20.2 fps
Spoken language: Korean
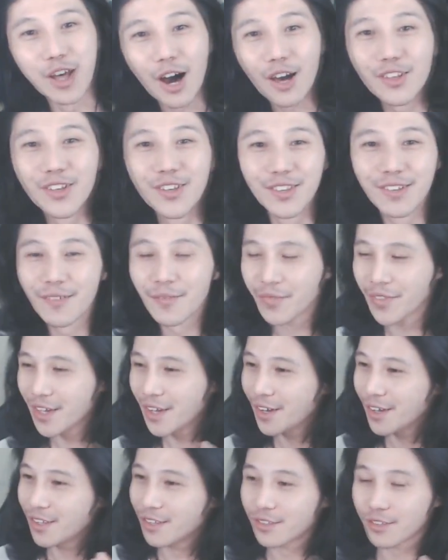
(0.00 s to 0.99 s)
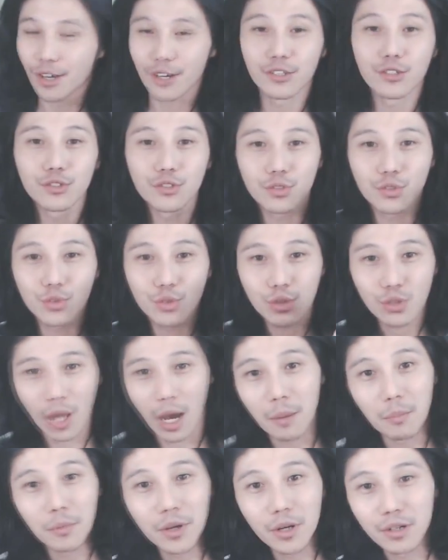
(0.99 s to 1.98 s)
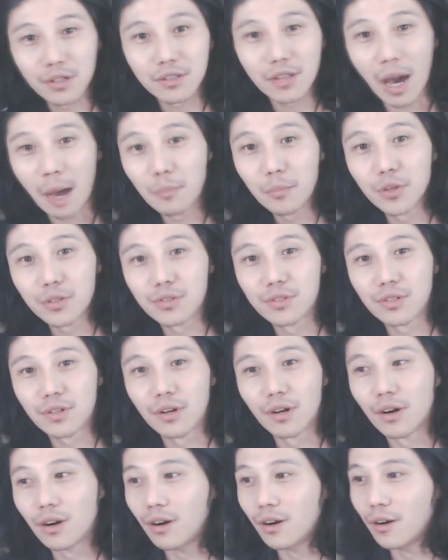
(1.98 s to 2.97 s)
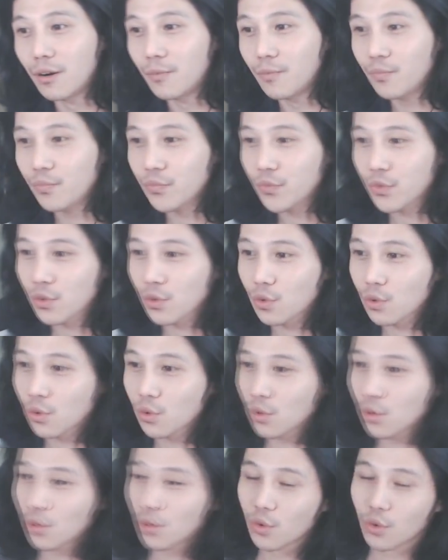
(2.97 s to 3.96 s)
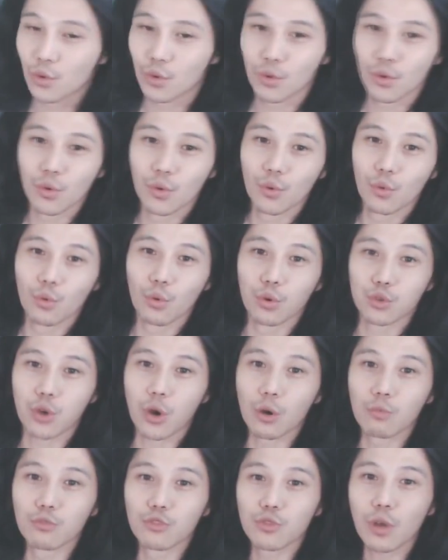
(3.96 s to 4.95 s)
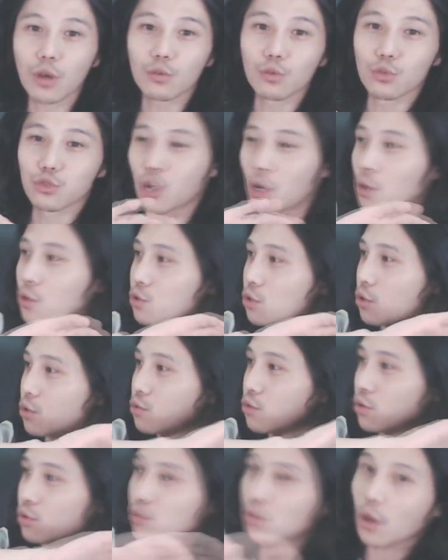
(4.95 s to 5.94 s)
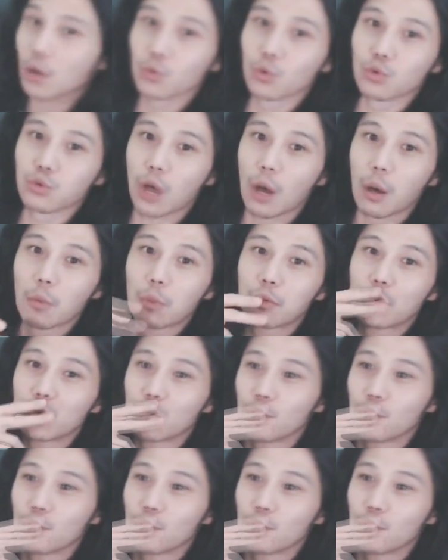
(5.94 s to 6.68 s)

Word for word: 나는 나는 담배를 그때 안 폈으니까 오, 창문 땅 위로 자연스럽게 그냥 땅 위로 담배 피는